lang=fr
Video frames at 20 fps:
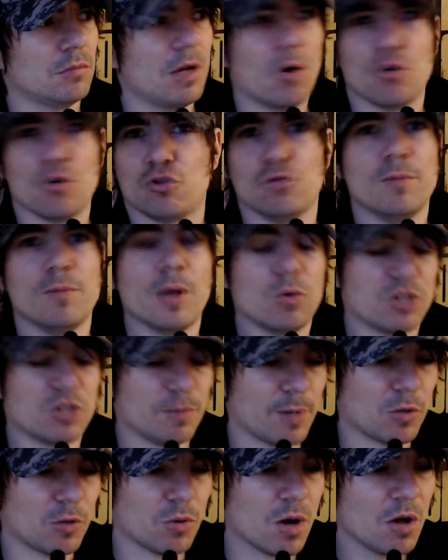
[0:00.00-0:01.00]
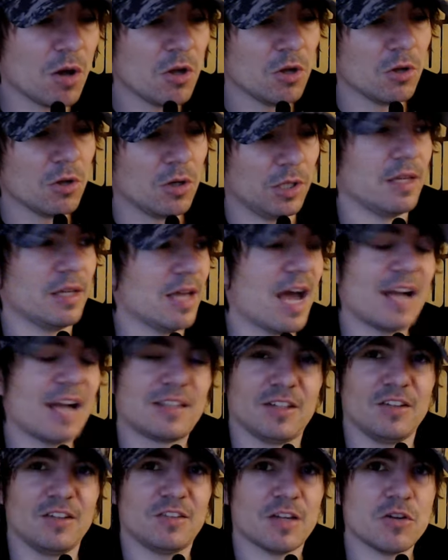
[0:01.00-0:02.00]
la Roche Joubert ou je sais pas quoi,
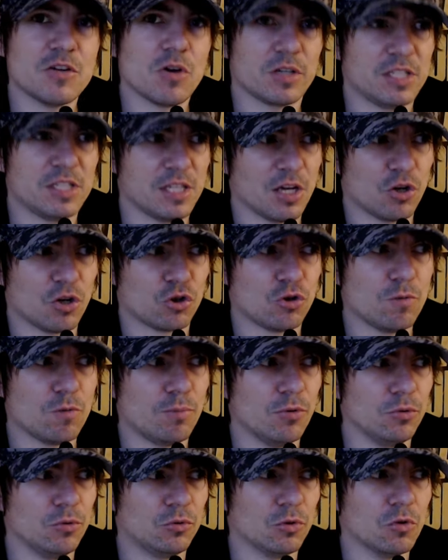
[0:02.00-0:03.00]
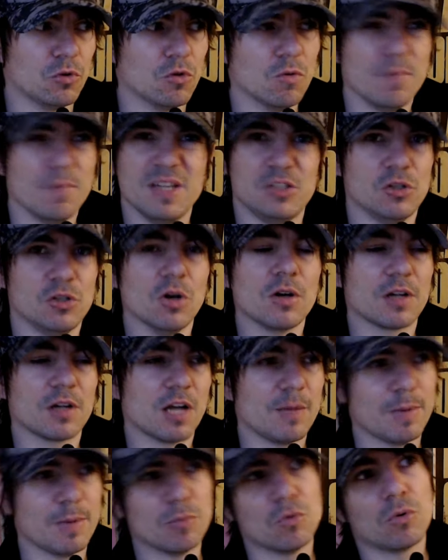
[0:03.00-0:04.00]
Actrice d'ailleurs qui a un jeu plutôt médiocre,
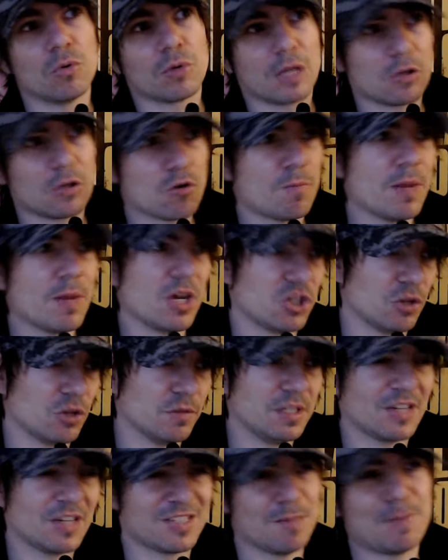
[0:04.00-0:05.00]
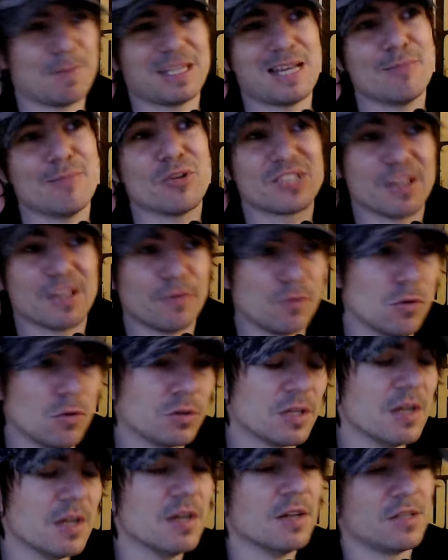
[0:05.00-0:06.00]
hein, mais bon, quelque part j'ai envie de dire que c'est pas tellement sa
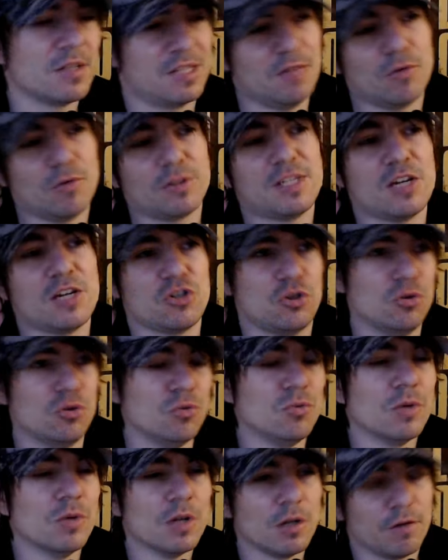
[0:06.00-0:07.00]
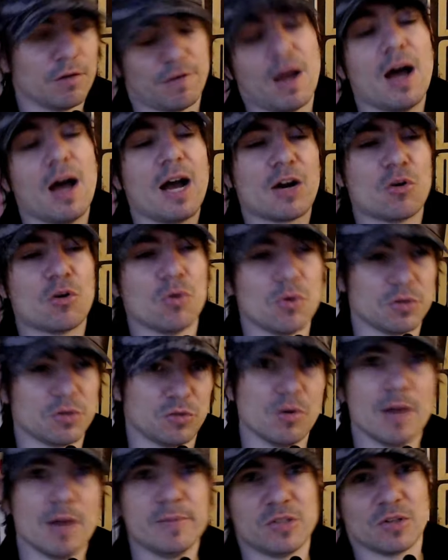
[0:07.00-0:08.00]
faute, c'est davantage dû, enfin à cause
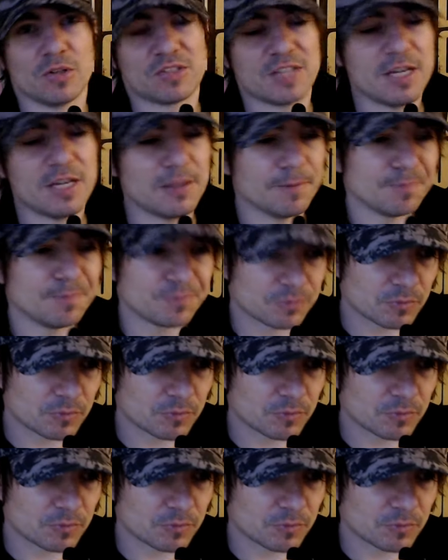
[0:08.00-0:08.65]
de la mise en scène,